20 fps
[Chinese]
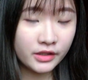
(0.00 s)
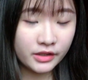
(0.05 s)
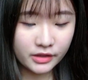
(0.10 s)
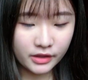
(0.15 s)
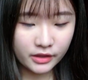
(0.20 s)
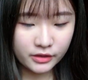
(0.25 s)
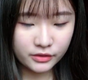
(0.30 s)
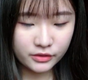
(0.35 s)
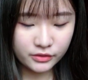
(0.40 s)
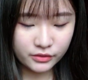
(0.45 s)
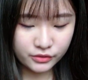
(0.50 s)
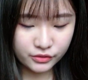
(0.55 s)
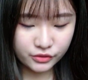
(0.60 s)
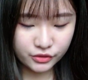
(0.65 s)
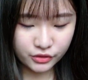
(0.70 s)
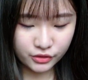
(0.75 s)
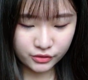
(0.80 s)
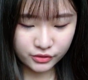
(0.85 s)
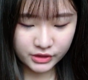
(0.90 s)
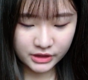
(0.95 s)
然后
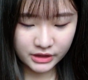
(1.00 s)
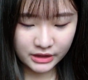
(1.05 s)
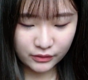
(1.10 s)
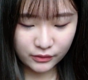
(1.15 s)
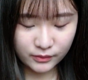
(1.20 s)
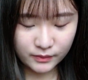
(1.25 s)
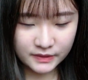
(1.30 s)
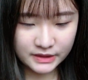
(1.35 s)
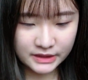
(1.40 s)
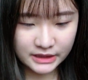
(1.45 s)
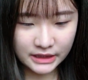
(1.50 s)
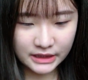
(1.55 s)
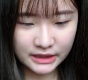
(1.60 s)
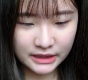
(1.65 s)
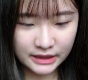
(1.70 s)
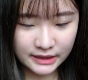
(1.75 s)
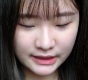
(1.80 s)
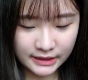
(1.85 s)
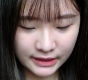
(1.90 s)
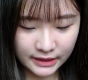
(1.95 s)
首先我们先
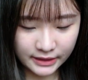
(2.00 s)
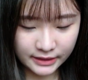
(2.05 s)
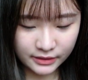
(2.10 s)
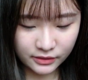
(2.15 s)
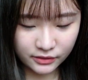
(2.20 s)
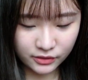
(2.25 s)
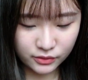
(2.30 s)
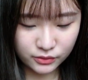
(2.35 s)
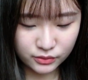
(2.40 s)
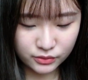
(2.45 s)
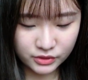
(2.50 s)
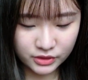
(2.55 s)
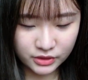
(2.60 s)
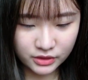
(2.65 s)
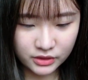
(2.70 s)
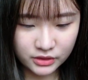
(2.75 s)
看到购物车，